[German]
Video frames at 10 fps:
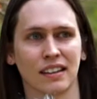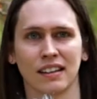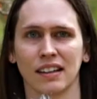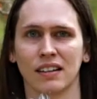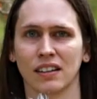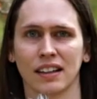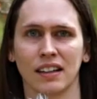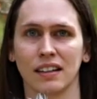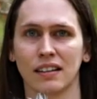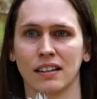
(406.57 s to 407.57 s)
Das ist alles so
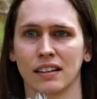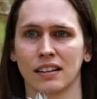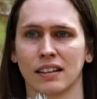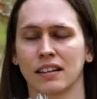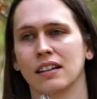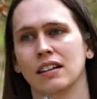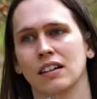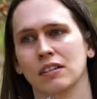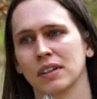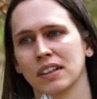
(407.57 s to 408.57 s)
realistisch.
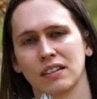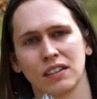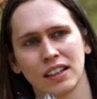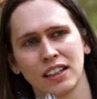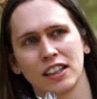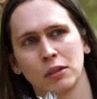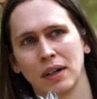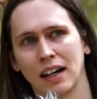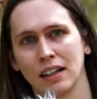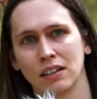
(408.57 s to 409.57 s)
Und man ist so richtig
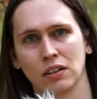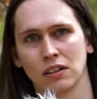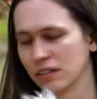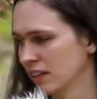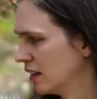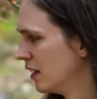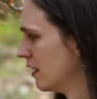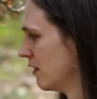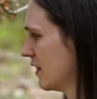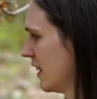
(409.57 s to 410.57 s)
beeindruckt von,
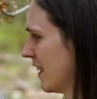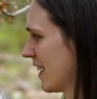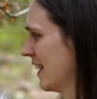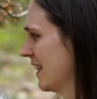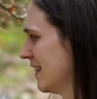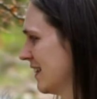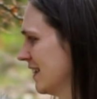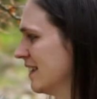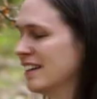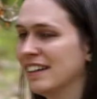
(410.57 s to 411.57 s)
von jeder
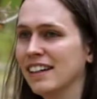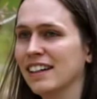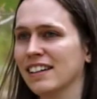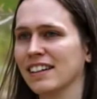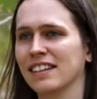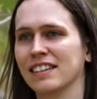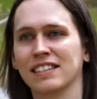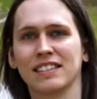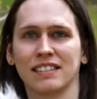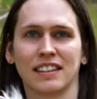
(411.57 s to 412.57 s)
Kleinigkeit.
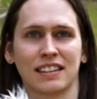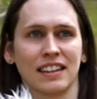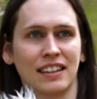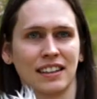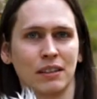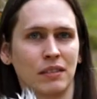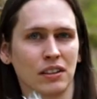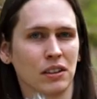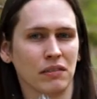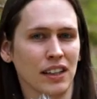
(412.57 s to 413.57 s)
Und das Gleiche kann man
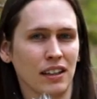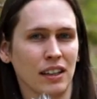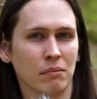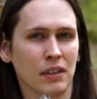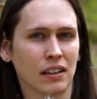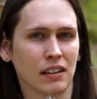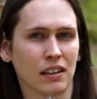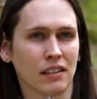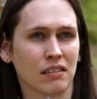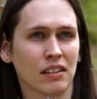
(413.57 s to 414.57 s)
auch im Wachleben machen.
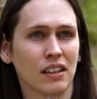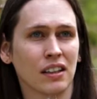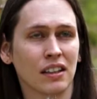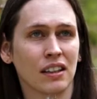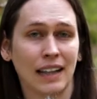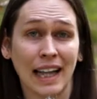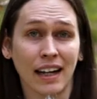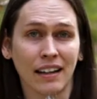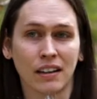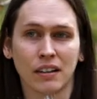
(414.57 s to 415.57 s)
Also
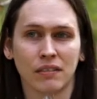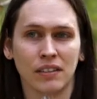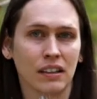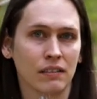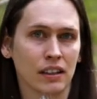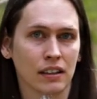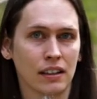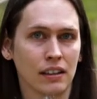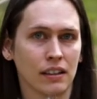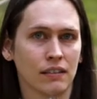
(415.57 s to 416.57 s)
lernen, wieder wie ein
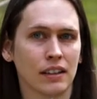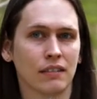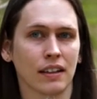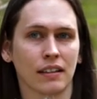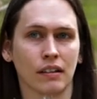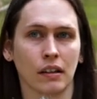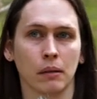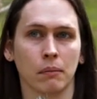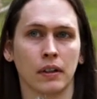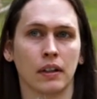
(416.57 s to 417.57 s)
Kind die Welt
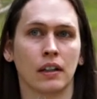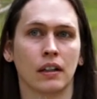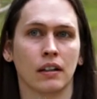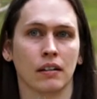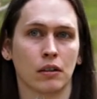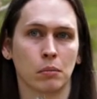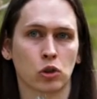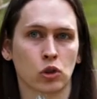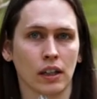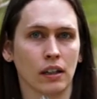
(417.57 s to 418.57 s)
wahrzunehmen und zu
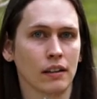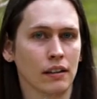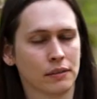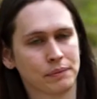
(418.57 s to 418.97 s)
bestaunen.